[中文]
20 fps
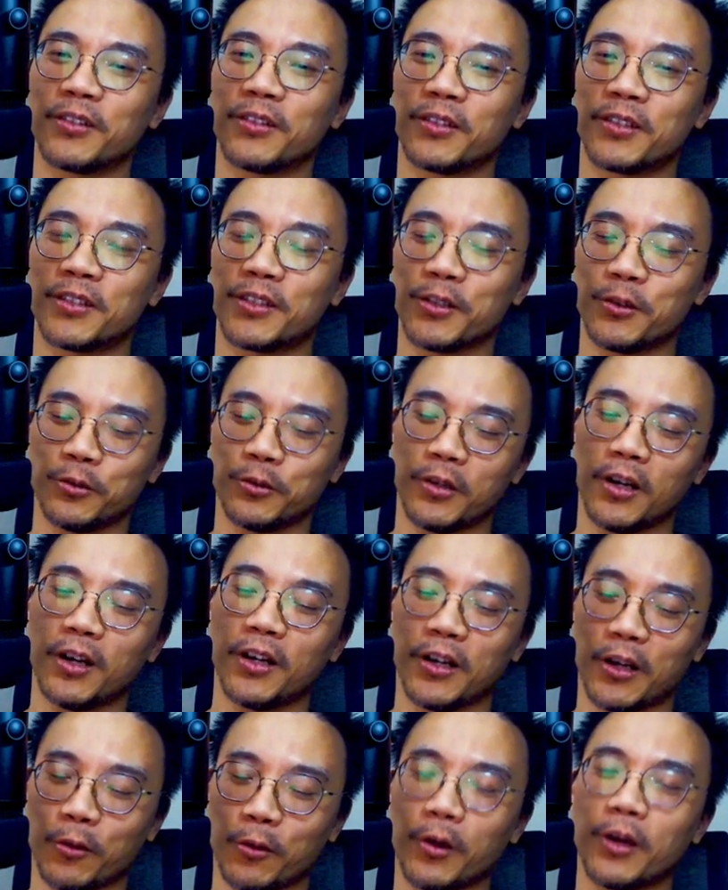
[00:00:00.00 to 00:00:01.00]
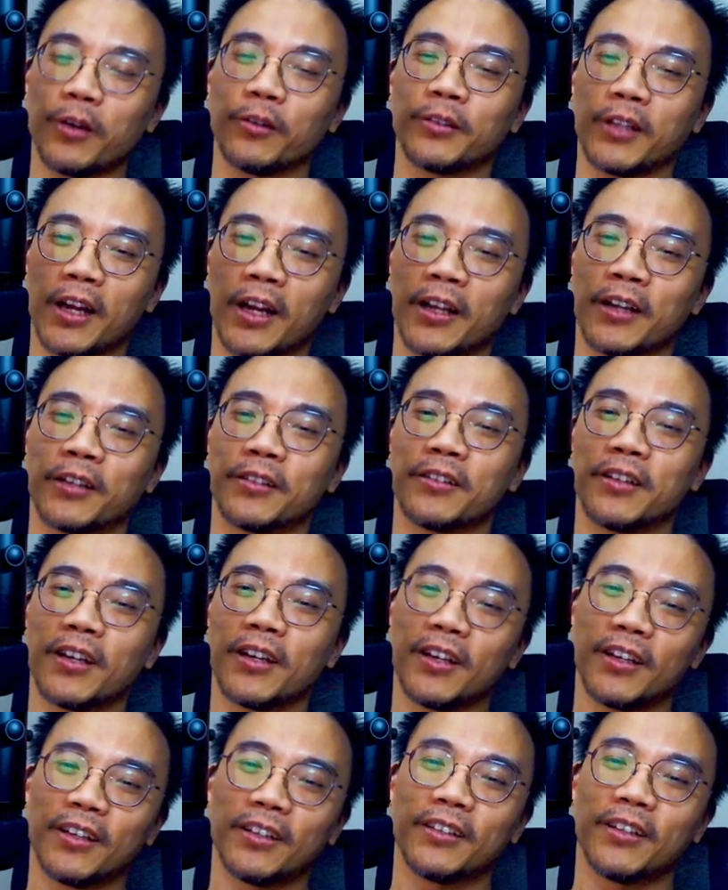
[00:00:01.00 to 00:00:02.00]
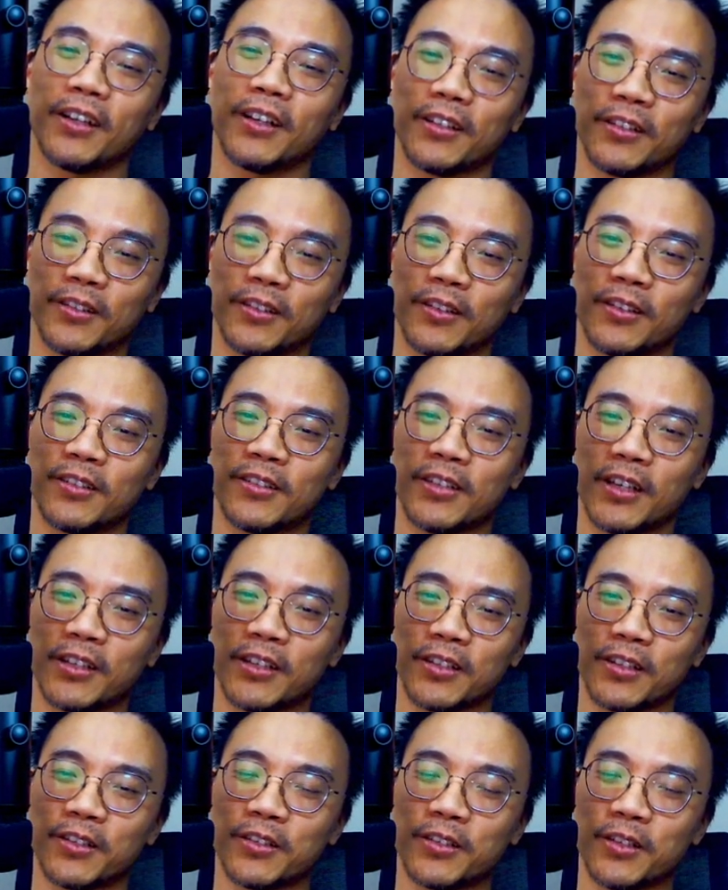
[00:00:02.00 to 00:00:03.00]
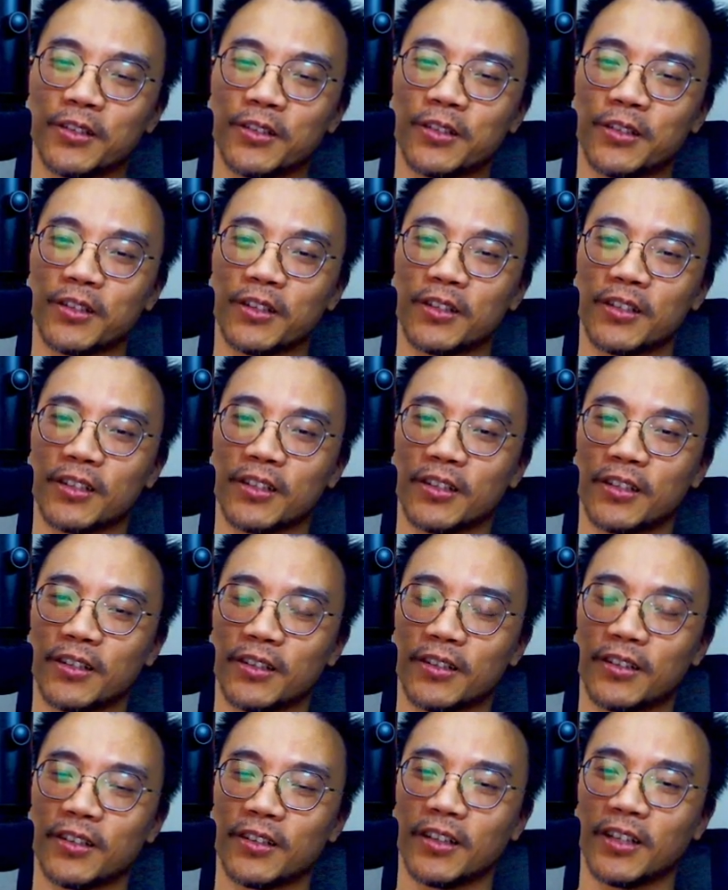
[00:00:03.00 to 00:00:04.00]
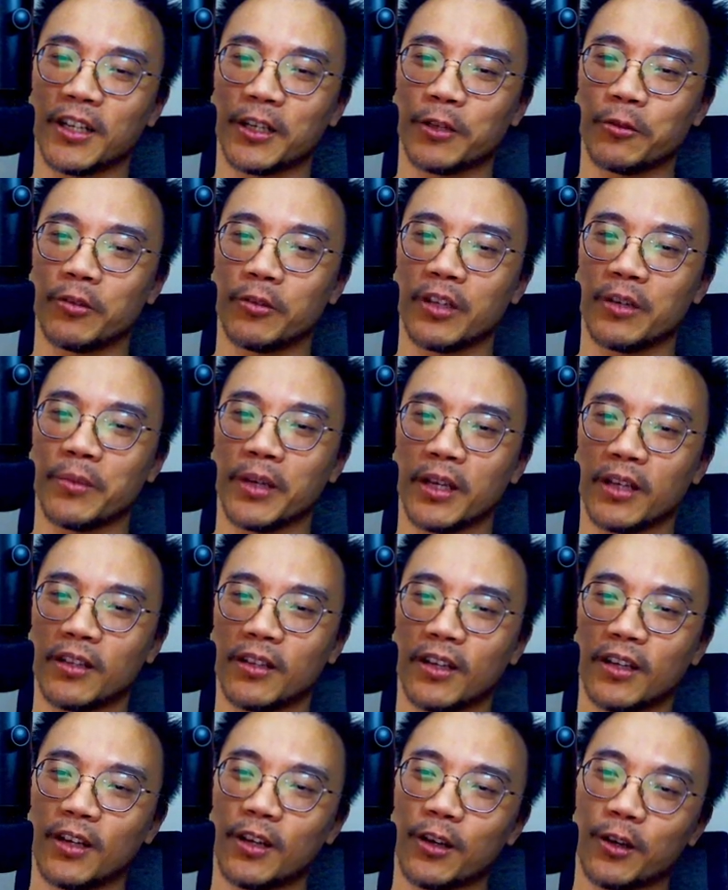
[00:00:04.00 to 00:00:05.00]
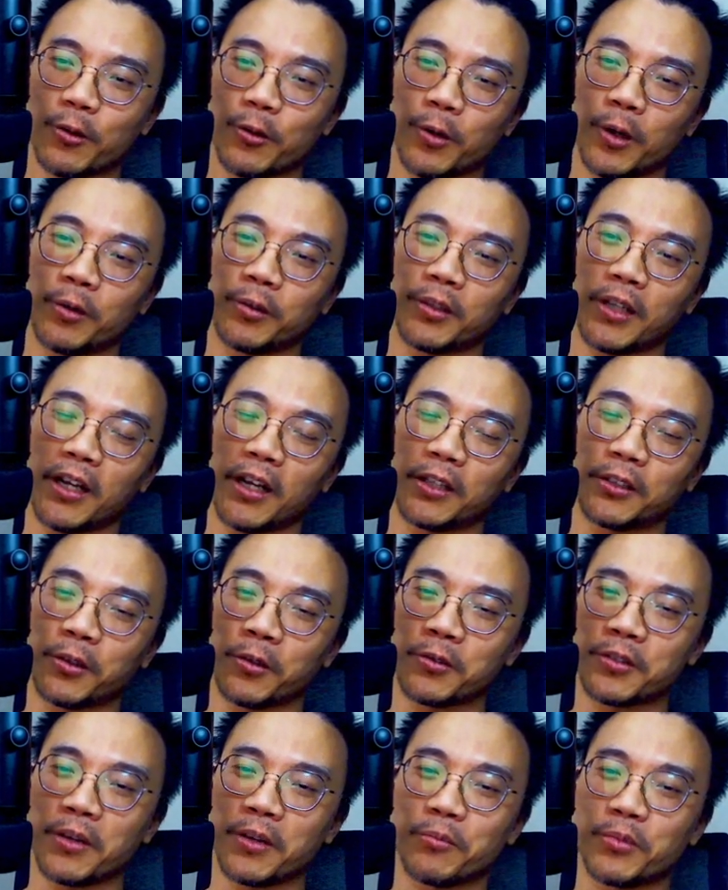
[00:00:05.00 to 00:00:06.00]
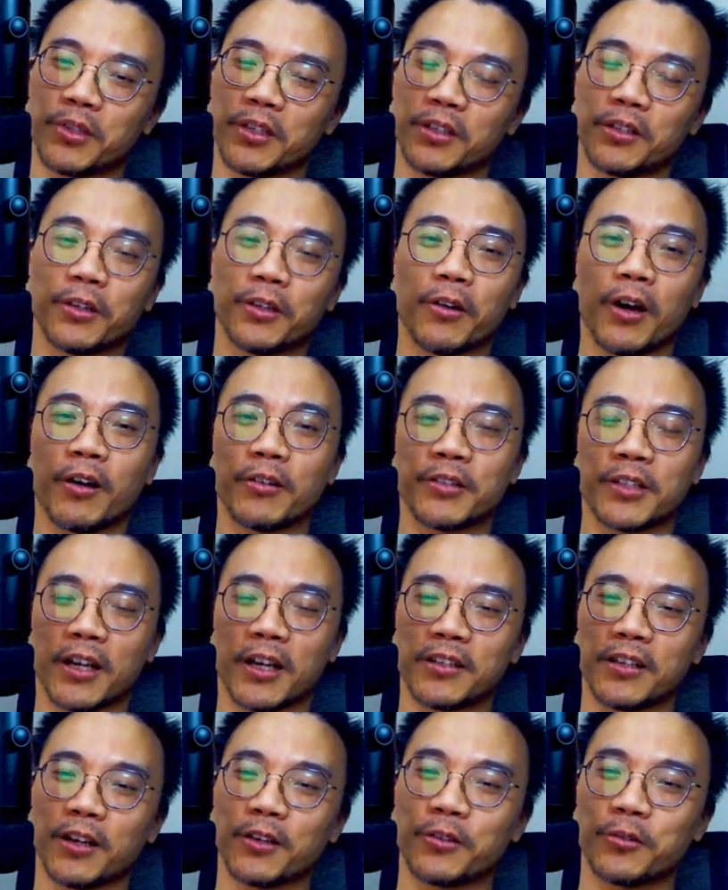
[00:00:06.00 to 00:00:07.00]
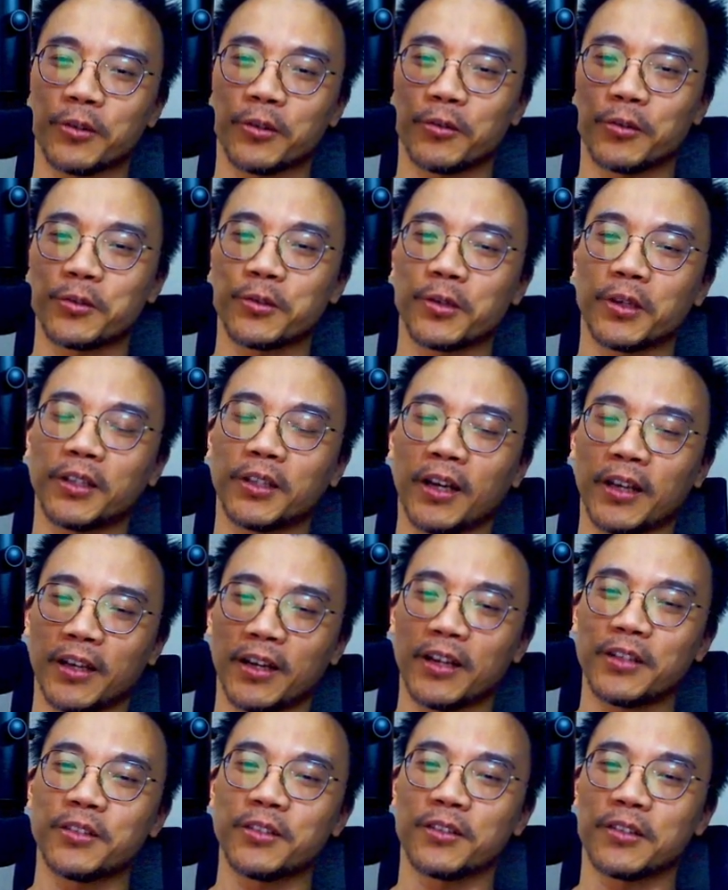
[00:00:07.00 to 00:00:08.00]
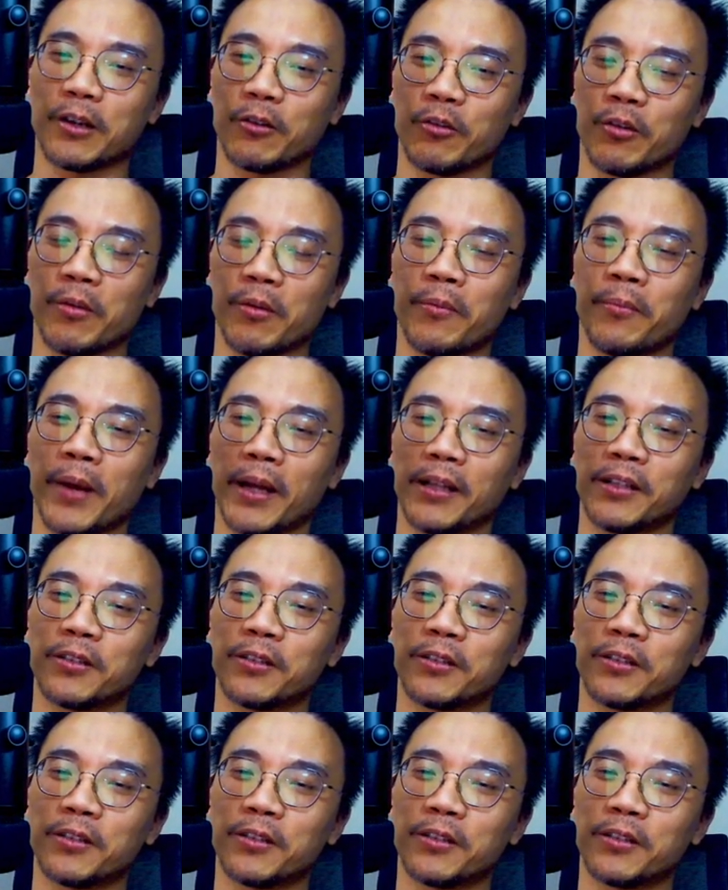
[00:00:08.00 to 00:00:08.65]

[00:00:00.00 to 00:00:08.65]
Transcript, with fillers: 这需要很宽宏大量。那在这个政治的这个领域里面，宽宏大量通常不见得有好下场，所以我觉得他应该迟早会被办。